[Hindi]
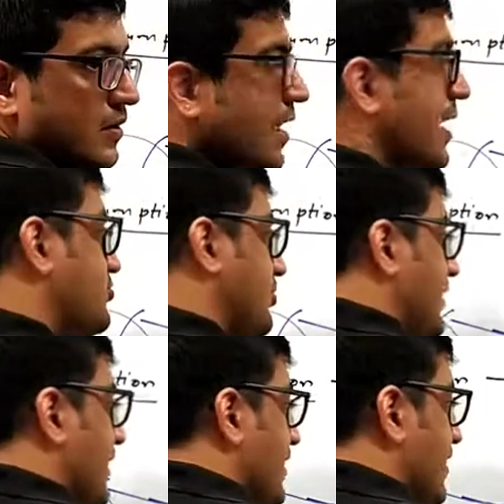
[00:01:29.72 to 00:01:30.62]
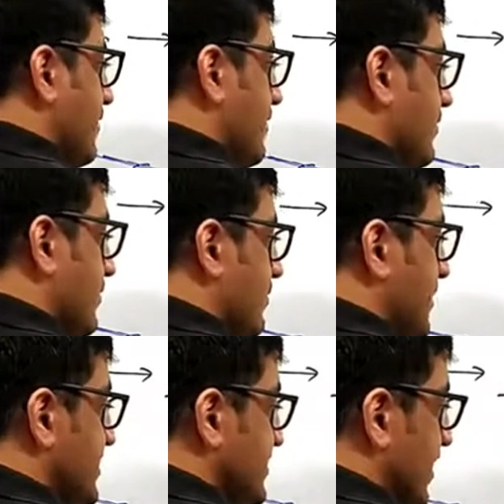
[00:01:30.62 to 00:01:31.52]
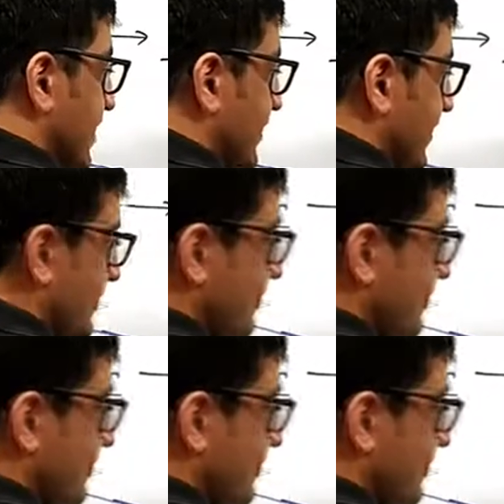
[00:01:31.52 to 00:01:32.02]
एक्चुअली नहीं है पीछे से आ रही थी